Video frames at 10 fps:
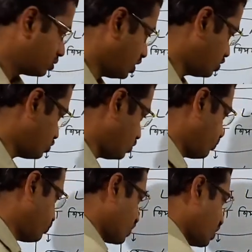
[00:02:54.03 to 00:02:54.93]
दैट्स
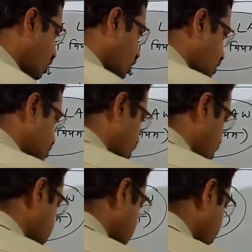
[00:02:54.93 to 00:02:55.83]
ऑल इसका
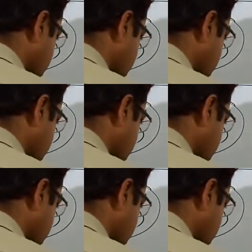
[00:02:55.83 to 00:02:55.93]
ऐसा ही